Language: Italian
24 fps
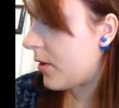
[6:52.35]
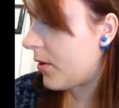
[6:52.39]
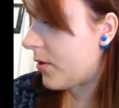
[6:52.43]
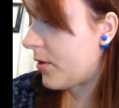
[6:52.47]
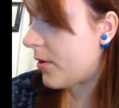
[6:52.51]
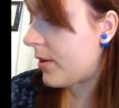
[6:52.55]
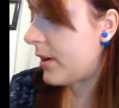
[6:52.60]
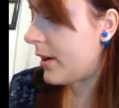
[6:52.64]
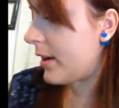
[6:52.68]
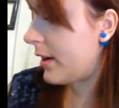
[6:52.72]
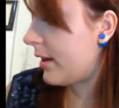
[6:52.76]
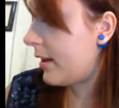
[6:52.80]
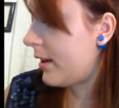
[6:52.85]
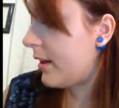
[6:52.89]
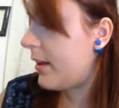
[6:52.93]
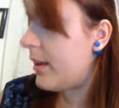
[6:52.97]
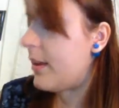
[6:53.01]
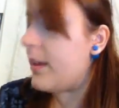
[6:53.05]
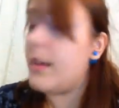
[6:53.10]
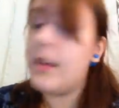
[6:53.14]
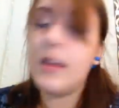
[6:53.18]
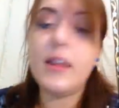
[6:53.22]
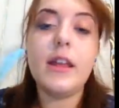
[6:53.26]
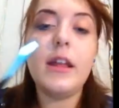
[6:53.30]
con
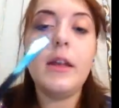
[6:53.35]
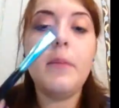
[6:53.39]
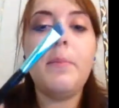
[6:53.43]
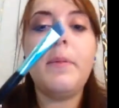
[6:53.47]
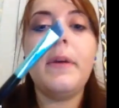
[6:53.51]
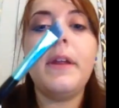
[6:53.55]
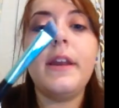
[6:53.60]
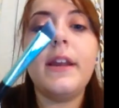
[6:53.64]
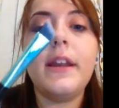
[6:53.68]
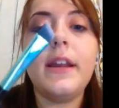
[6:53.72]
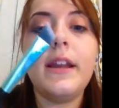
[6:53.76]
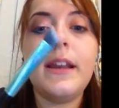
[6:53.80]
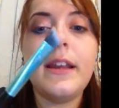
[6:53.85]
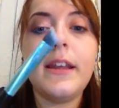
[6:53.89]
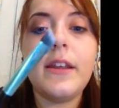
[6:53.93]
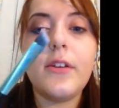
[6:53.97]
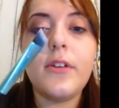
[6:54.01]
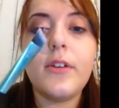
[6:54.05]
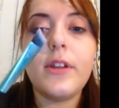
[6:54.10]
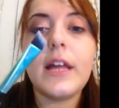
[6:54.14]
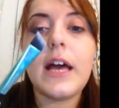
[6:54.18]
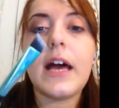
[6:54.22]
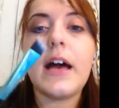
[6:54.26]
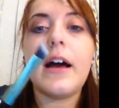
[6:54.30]
eh, il
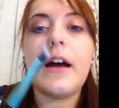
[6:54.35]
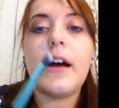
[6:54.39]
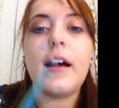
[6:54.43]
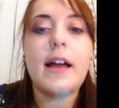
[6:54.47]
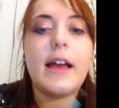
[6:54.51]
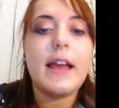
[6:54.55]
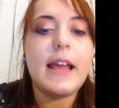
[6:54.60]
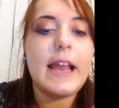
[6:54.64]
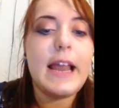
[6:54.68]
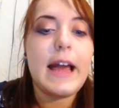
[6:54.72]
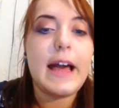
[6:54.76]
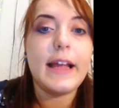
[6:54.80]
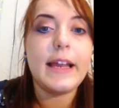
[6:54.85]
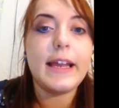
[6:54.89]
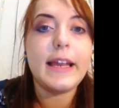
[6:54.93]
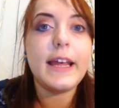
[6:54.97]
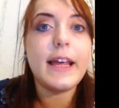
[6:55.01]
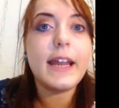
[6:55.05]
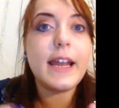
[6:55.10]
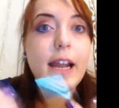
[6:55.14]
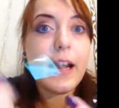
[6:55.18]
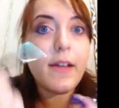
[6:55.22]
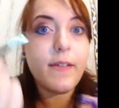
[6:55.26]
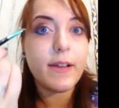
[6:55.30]
pennellino da
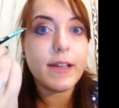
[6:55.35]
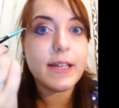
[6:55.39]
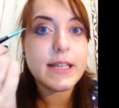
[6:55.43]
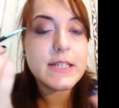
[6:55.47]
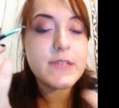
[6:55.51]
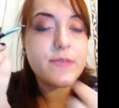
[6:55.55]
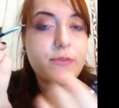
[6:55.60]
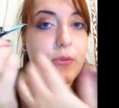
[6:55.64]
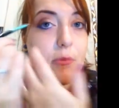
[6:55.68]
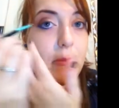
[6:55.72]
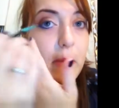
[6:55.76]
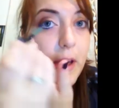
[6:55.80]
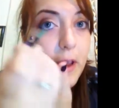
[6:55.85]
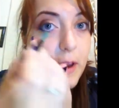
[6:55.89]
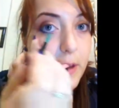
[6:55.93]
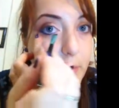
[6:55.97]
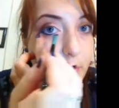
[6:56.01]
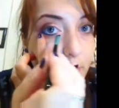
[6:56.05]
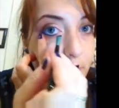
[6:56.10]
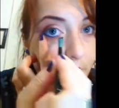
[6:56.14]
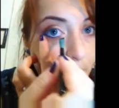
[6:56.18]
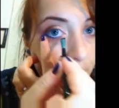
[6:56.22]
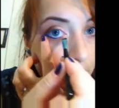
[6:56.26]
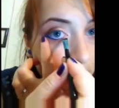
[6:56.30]
eyeliner la vado a
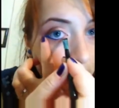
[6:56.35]
sfumare